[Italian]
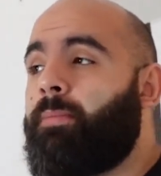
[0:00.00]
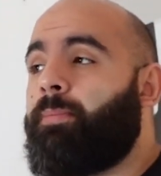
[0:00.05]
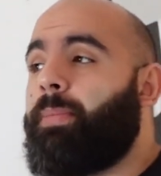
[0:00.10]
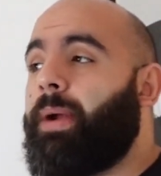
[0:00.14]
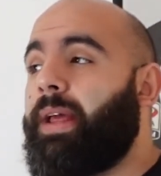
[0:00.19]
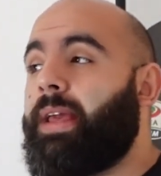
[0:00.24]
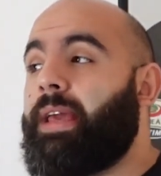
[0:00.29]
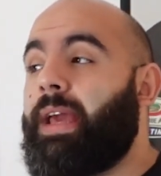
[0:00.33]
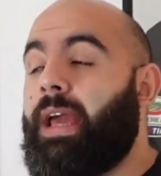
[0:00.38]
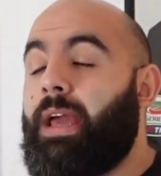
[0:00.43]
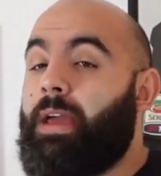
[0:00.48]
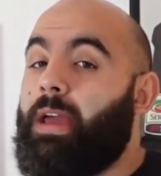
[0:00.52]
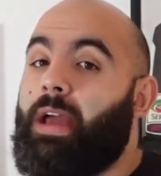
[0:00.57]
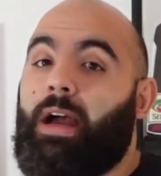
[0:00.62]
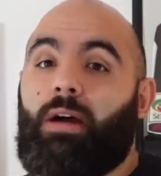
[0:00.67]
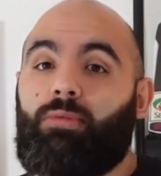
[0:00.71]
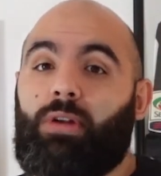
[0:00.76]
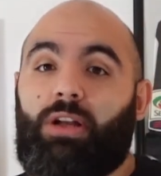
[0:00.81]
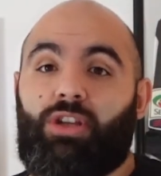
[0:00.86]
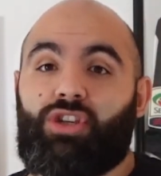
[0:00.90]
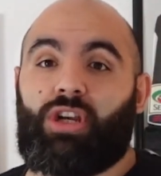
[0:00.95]
perché
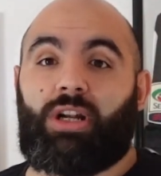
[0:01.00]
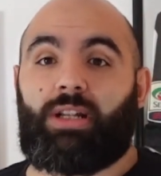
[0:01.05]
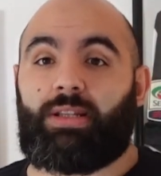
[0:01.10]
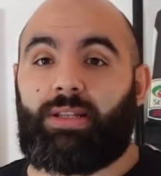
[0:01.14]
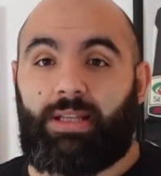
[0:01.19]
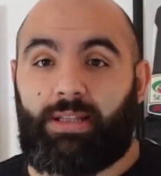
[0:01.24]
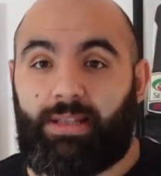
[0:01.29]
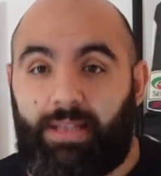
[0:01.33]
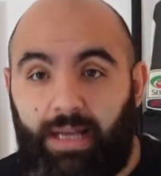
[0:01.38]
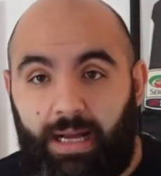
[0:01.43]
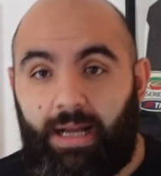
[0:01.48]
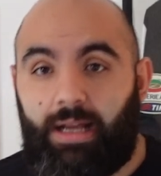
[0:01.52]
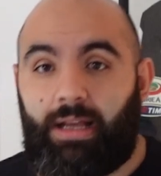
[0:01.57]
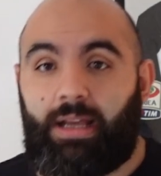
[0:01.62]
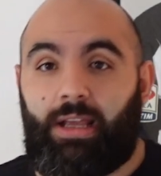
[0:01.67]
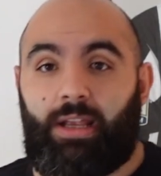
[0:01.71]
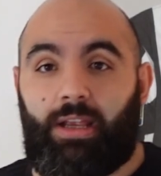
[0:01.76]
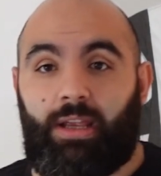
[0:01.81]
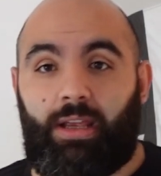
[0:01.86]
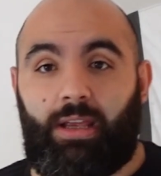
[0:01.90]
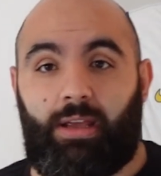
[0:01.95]
ha una certa età
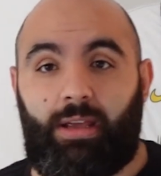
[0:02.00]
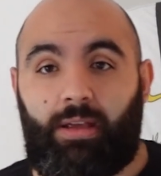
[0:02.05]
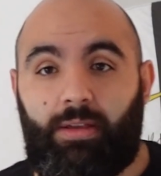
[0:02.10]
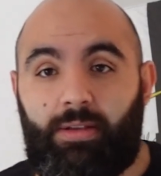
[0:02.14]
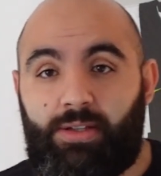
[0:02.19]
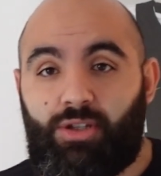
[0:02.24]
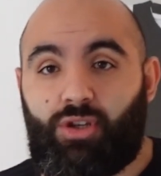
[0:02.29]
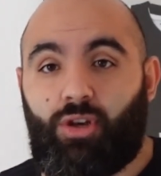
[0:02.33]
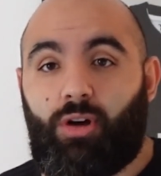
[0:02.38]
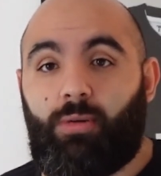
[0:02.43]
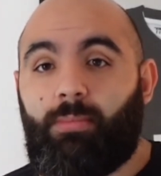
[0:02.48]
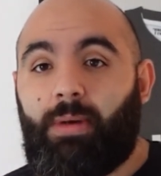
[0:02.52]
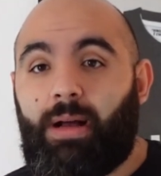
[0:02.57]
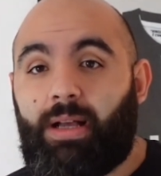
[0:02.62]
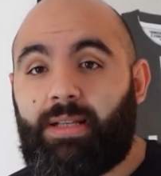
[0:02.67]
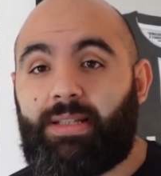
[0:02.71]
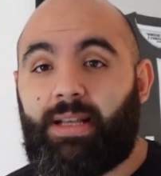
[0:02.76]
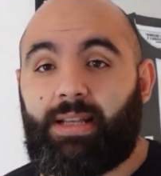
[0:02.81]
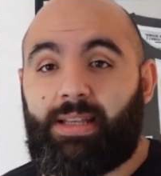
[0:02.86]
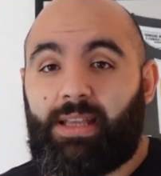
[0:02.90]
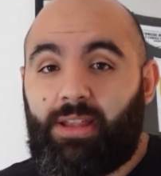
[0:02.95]
e insomma
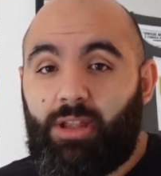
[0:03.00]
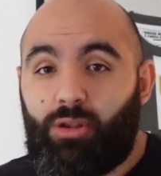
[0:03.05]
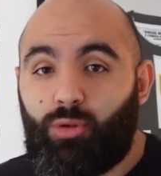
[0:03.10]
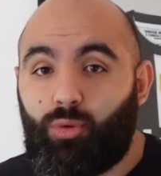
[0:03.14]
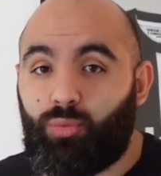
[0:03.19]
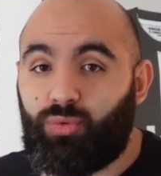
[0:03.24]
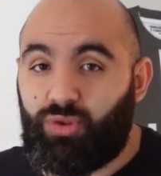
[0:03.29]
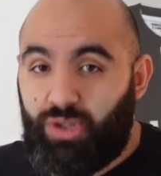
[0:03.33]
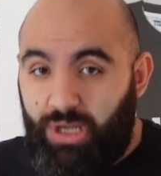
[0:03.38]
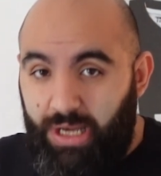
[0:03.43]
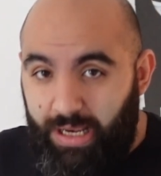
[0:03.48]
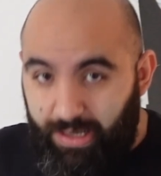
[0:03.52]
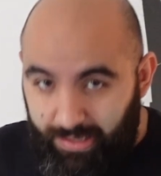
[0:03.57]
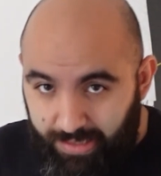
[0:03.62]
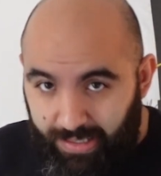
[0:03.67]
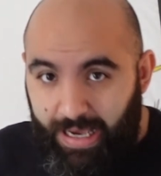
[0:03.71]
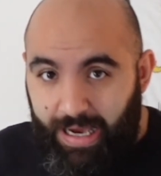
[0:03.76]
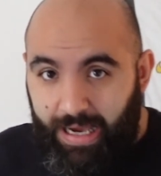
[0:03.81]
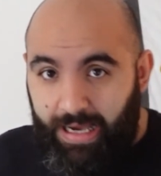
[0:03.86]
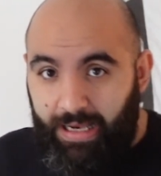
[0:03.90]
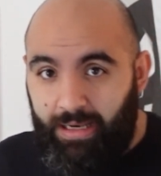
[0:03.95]
sta chiedendo un
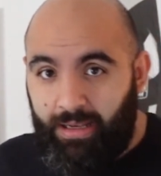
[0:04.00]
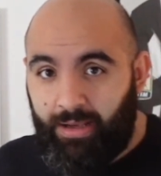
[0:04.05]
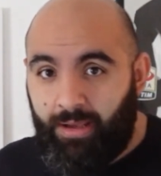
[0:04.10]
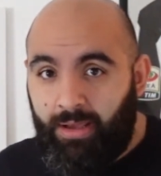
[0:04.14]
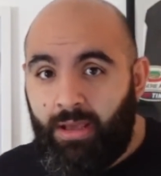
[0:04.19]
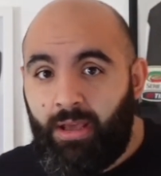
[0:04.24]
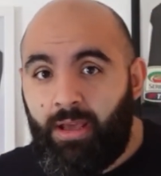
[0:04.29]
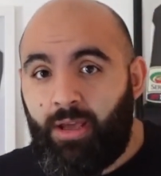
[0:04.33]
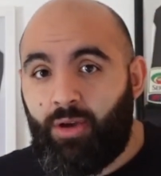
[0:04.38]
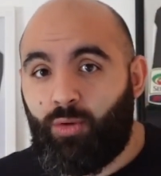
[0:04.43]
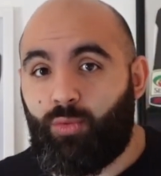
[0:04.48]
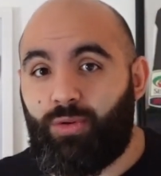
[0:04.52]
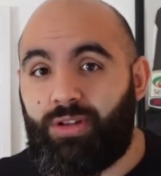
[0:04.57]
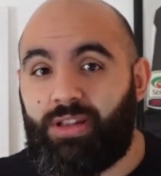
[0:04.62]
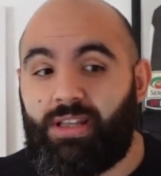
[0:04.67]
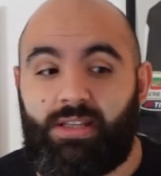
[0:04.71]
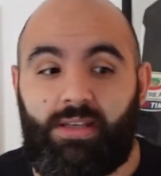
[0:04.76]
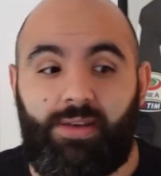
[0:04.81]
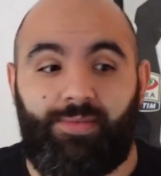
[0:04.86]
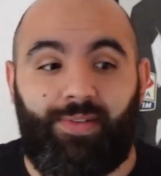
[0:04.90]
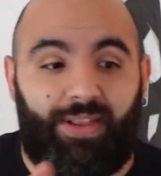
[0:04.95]
triennale
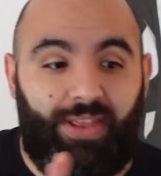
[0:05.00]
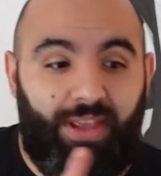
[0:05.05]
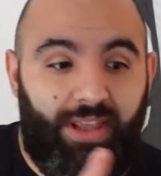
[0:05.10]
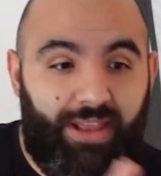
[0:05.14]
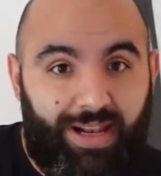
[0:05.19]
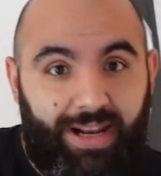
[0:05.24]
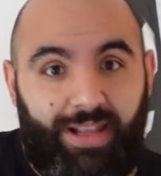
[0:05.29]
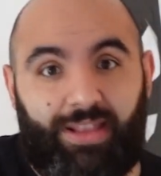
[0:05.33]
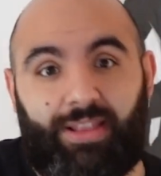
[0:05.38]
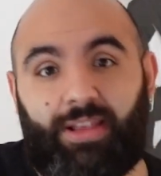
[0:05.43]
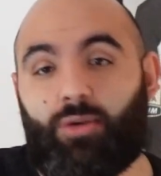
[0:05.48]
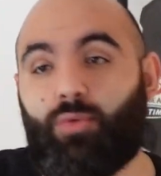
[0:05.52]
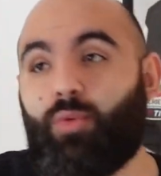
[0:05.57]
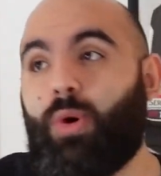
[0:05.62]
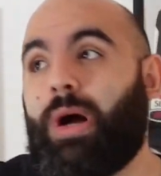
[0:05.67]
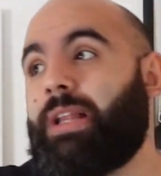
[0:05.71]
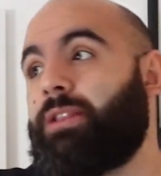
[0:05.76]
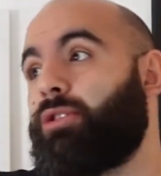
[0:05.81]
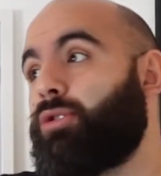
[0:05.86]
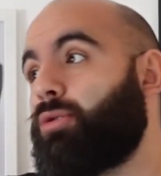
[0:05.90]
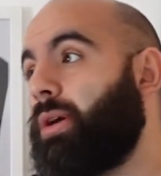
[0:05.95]
quindi si va dai
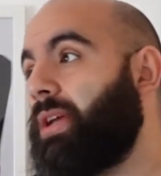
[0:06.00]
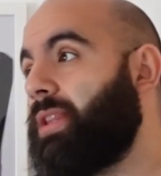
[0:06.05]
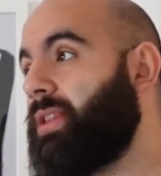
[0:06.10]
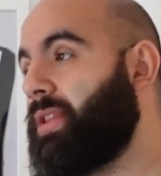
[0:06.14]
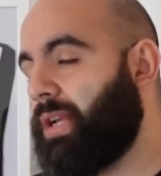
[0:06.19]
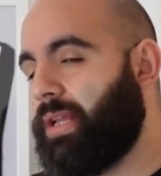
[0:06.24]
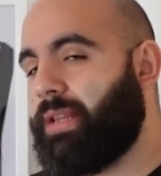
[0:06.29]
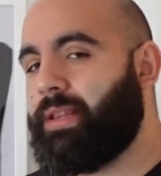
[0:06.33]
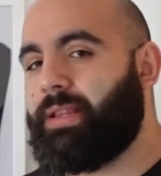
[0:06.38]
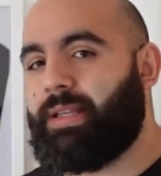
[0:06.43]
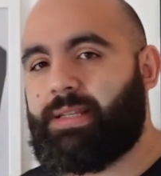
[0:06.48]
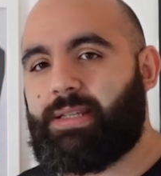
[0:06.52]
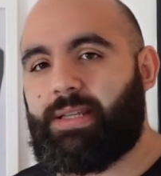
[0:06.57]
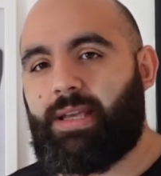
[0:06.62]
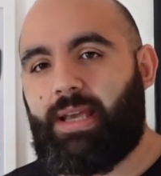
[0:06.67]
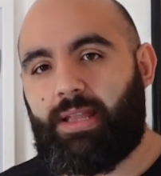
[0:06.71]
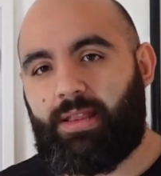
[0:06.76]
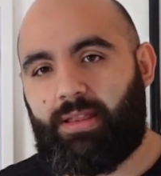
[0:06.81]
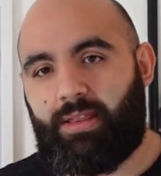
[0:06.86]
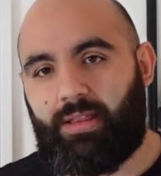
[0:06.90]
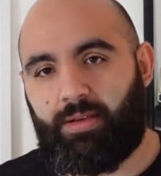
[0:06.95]
34 ai
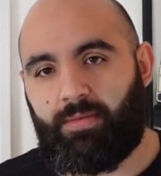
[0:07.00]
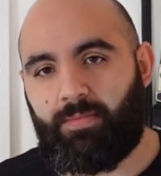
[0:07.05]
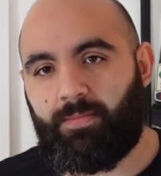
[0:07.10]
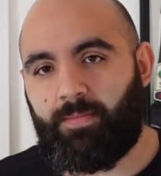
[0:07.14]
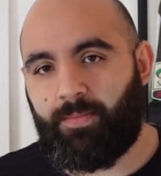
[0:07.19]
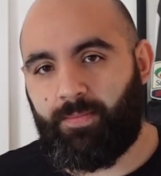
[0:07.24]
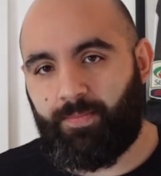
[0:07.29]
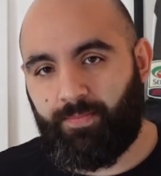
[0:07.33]
37